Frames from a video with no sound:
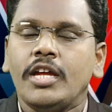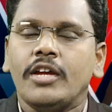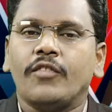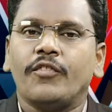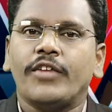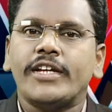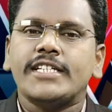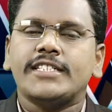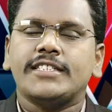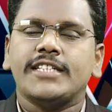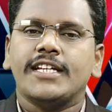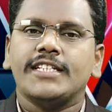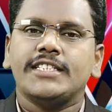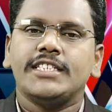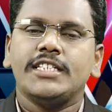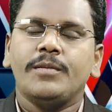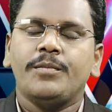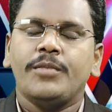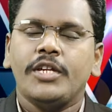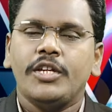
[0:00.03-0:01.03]

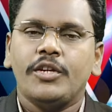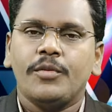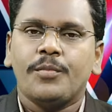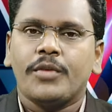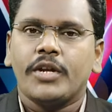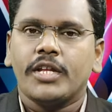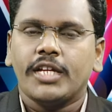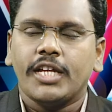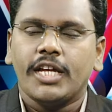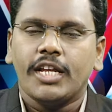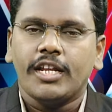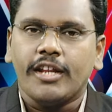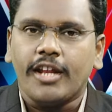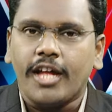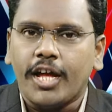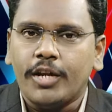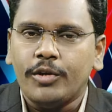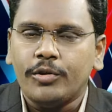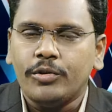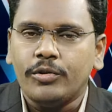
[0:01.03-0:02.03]
వైఎస్ఆర్సీపీ ఇప్పటికే
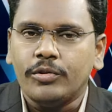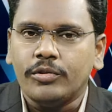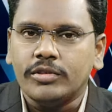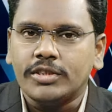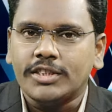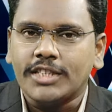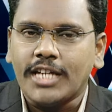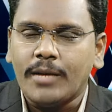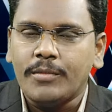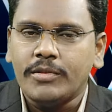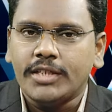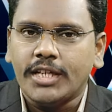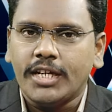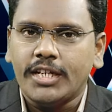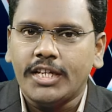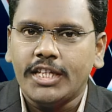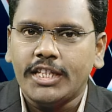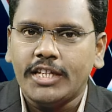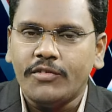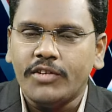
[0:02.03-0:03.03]
నాలుగు
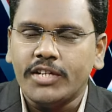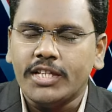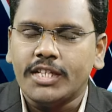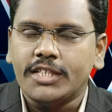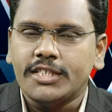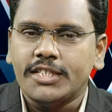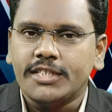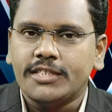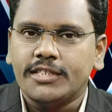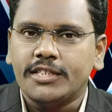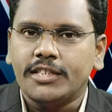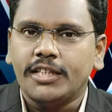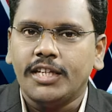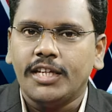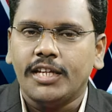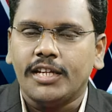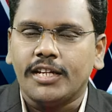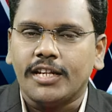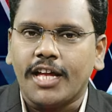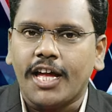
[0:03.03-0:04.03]
జాబితాలను అయితే విడుదల
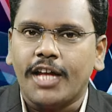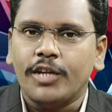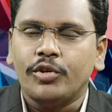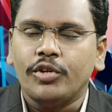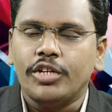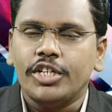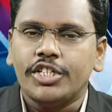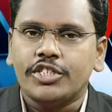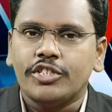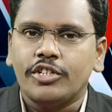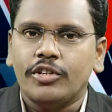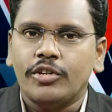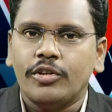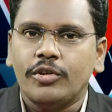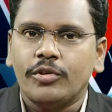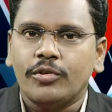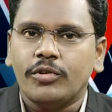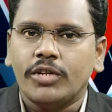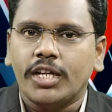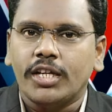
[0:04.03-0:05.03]
చేసింది నాలుగు
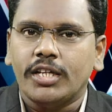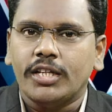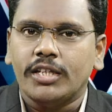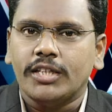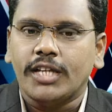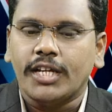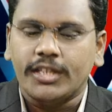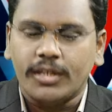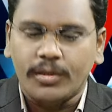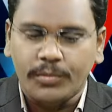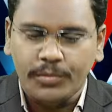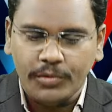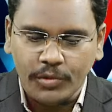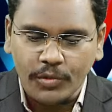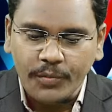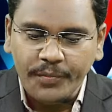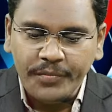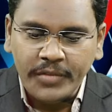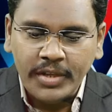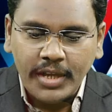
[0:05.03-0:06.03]
లిస్టుల్లో కూడా దాదాపు
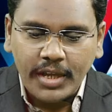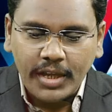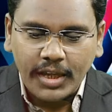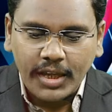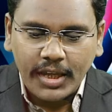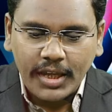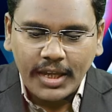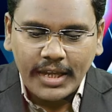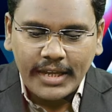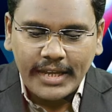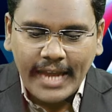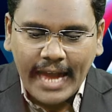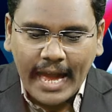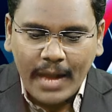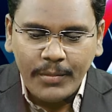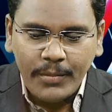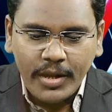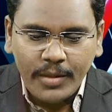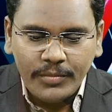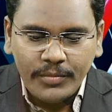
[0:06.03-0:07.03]

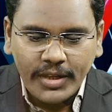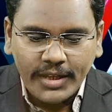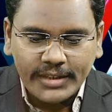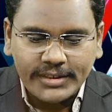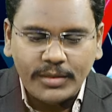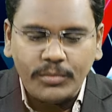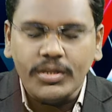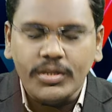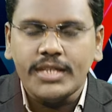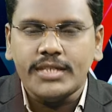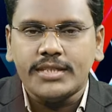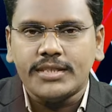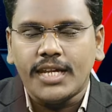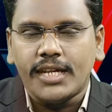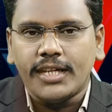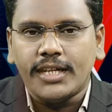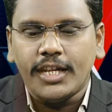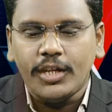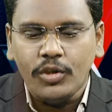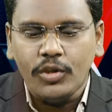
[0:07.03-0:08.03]
యాభై ఎనిమిది అసెంబ్లీ
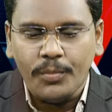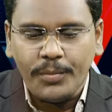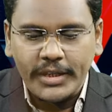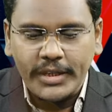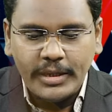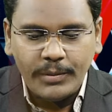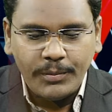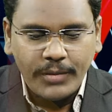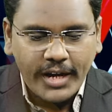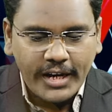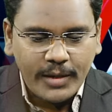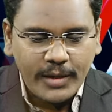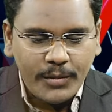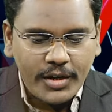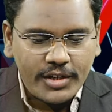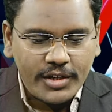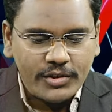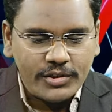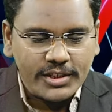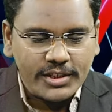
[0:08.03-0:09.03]
స్థానాల్లో పది
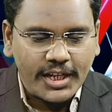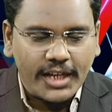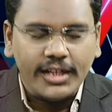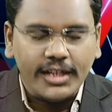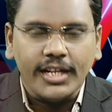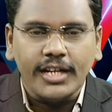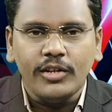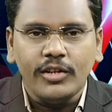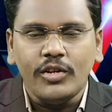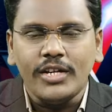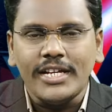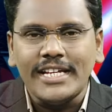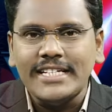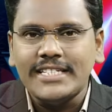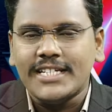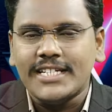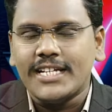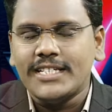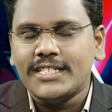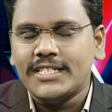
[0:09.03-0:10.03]
పార్లమెంటు స్థానాల్లో
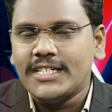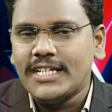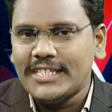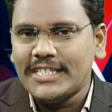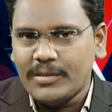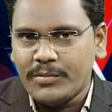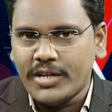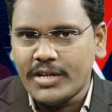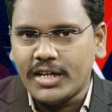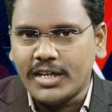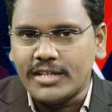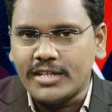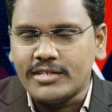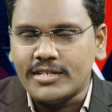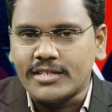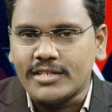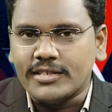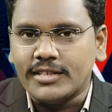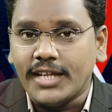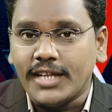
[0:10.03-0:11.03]
ఇన్ఛార్జీలను అయితే
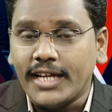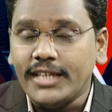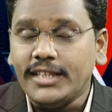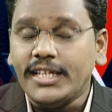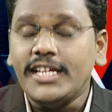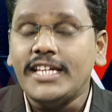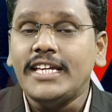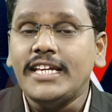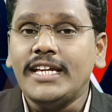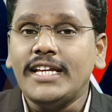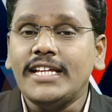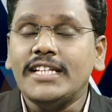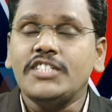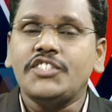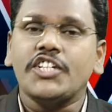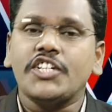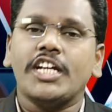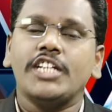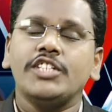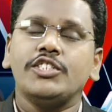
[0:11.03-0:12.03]
ప్రకటించేసింది అయితే ఈ
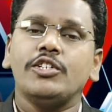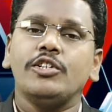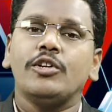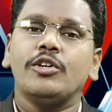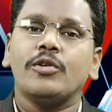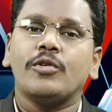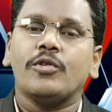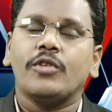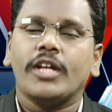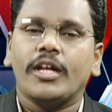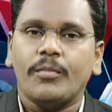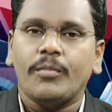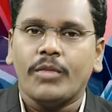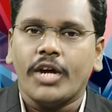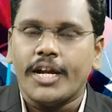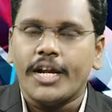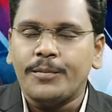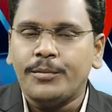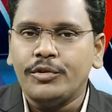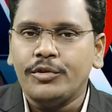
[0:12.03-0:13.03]
ఇన్ఛార్జీల్లో కూడా
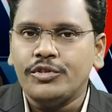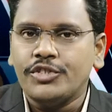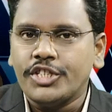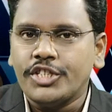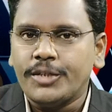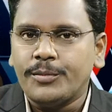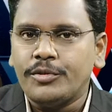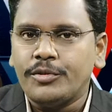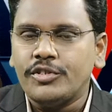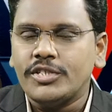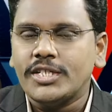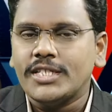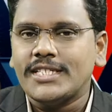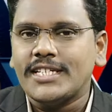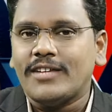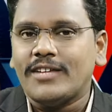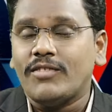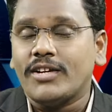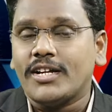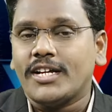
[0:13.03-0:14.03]
మార్పులు చేర్పులు
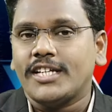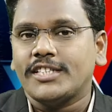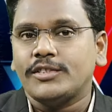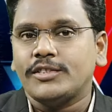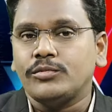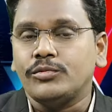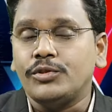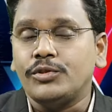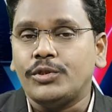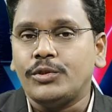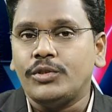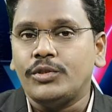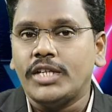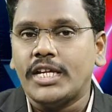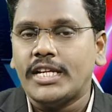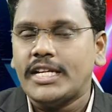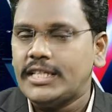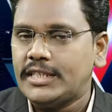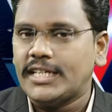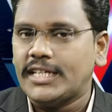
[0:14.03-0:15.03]
చేసే అవకాశం
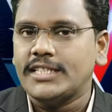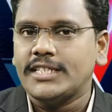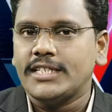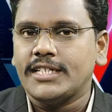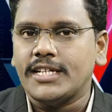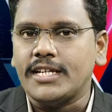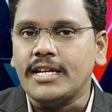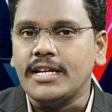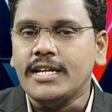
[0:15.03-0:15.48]
ఉంటుంది అని తాజాగా